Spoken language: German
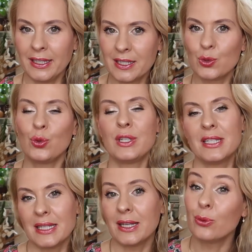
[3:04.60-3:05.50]
Ich suche
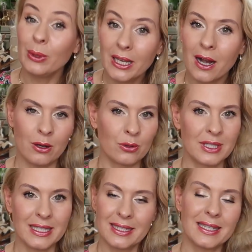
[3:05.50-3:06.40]
das Etui
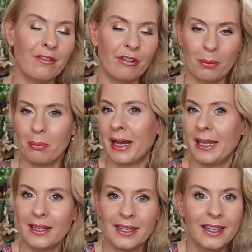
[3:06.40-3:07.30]
aus. Das ist einfach
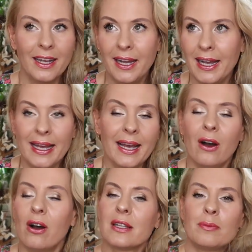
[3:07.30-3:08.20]
meine.
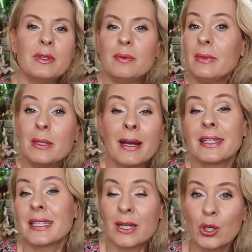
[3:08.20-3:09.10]
Oh, mich, mich
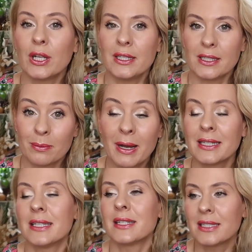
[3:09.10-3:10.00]
macht das glücklich. Ich
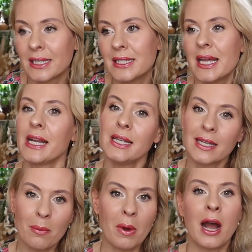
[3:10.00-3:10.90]
mache das
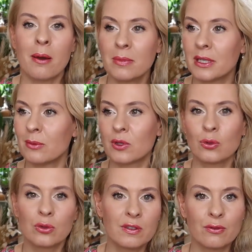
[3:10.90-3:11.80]
tatsächlich am Abend immer
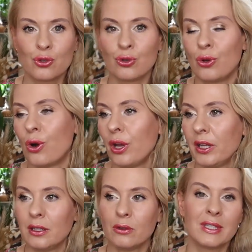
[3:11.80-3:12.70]
so zwischen
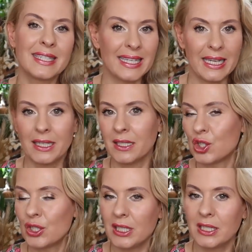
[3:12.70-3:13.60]
neun und zehn
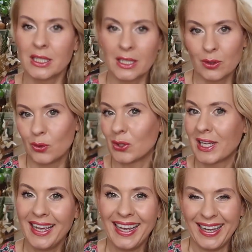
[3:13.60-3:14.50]
stehe ich dann und,
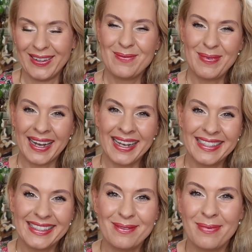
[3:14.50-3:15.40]
und
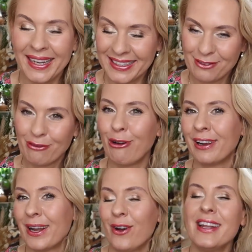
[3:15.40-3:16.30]
bereite die Päckchen vor.
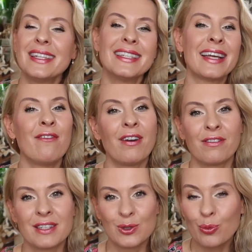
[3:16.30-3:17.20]
Genau. Und es ist
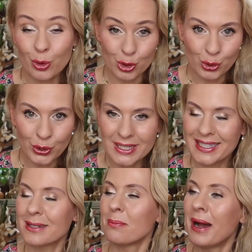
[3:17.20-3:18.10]
einfach was super Schönes.
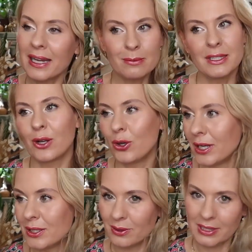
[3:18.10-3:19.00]
Das macht mich
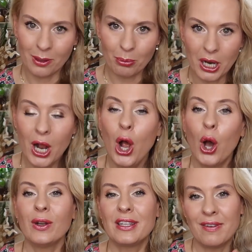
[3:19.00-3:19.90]
glücklich und dankbar.
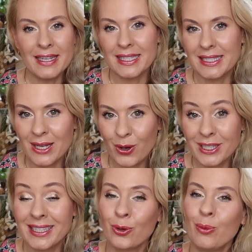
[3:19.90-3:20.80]
Und ich weiß, dass ihr
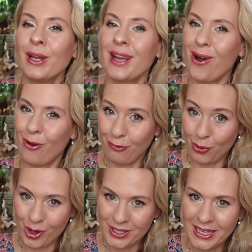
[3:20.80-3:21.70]
euch darüber ja auch
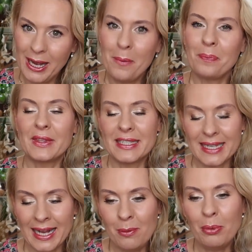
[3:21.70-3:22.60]
freut.
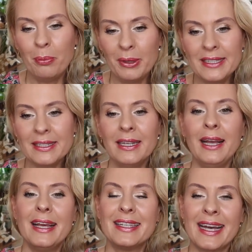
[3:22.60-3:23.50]
Deshalb bitte
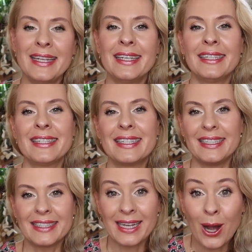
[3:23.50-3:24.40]
seid da jetzt
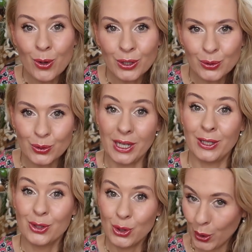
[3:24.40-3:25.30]
nicht traurig oder
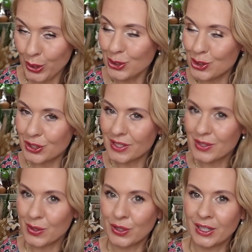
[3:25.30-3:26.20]
enttäuscht,
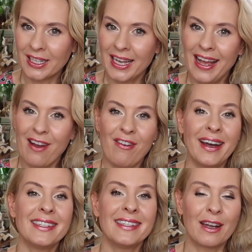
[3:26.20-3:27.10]
sondern
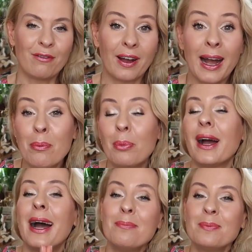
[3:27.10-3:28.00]
wartet einfach ab,
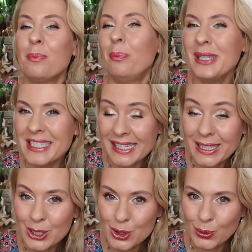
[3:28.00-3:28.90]
habt ein
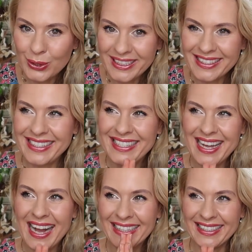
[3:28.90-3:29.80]
bisschen Geduld. Die
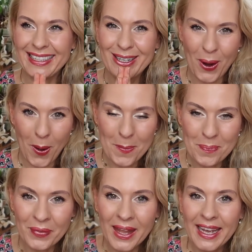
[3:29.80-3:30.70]
Sachen, die
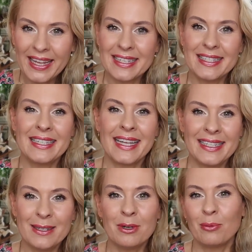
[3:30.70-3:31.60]
kommen, das ist
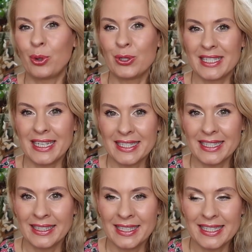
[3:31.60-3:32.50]
halt immer ein
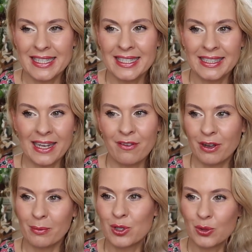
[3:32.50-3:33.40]
Prozess. Ne? Das ist nicht
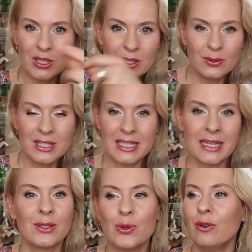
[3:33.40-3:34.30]
einfach mal so hier so
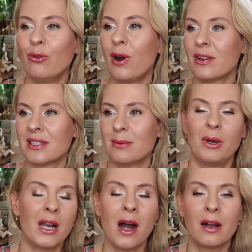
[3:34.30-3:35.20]
zack, irgendwo aus
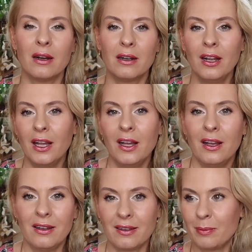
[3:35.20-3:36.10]
einem Lager
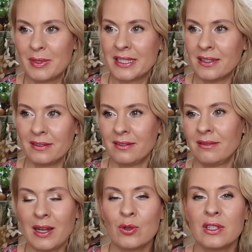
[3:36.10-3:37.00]
gibt es da
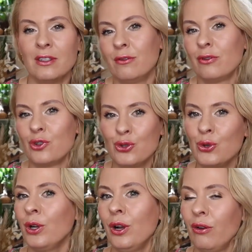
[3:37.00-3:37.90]
tausende von
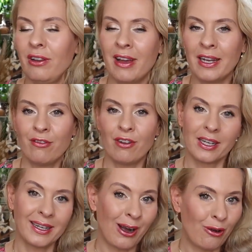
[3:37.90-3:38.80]
Stücken und die werden
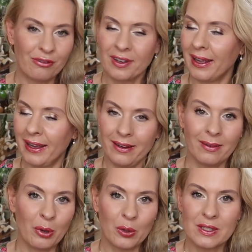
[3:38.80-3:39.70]
einfach gekauft.
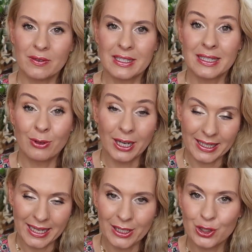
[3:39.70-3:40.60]
Nein, bei uns wird das
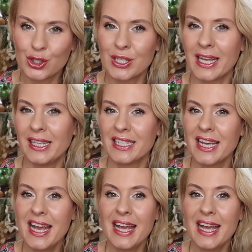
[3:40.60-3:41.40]
wirklich hergestellt.